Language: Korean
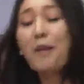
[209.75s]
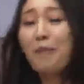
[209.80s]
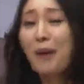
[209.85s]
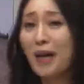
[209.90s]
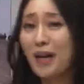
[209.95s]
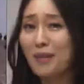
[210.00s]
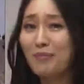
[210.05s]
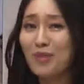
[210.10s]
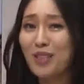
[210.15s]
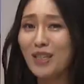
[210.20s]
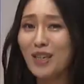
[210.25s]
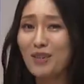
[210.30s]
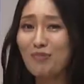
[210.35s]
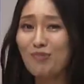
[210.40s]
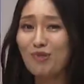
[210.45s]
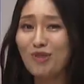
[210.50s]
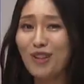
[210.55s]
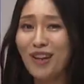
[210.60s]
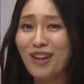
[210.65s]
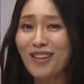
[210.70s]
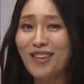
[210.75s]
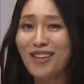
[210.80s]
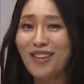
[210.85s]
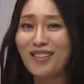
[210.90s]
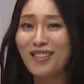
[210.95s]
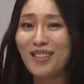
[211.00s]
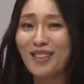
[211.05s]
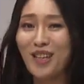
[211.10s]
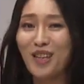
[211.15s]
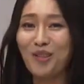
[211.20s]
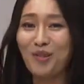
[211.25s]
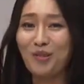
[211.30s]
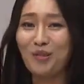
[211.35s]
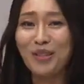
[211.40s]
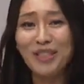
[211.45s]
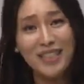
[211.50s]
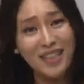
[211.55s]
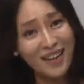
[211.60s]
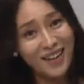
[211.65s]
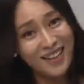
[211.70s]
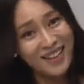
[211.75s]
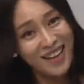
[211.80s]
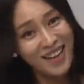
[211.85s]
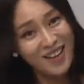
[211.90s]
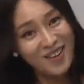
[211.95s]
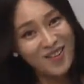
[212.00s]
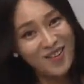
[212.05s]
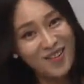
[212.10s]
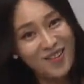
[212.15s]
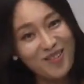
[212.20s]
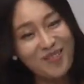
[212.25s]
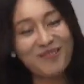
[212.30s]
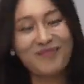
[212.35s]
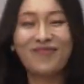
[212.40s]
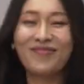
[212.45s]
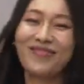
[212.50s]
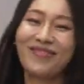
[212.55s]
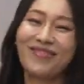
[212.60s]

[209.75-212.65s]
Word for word: 바람직한 문화 이해의 태도 이해가나요?